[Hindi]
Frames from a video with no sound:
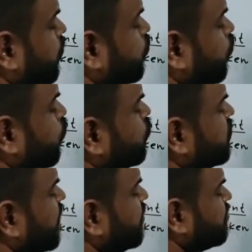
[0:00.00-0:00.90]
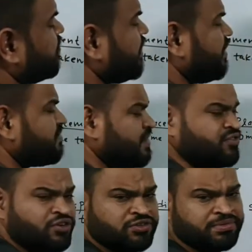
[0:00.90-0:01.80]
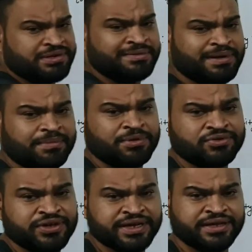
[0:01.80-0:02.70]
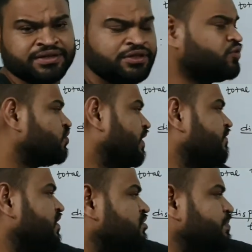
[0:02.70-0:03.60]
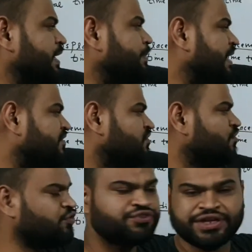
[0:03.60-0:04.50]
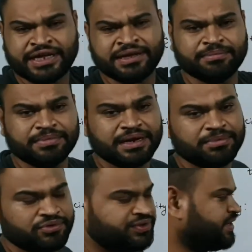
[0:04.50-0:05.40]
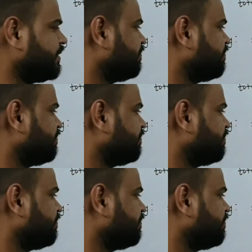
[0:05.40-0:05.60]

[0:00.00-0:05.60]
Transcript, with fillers: तो उस केस में डिस्टेंस और डिस्प्लेसमेंट बराबर हो जाएंगे तो एवरेज स्पीड भी एवरेज वेलोसिटी के बराबर हो जाएगी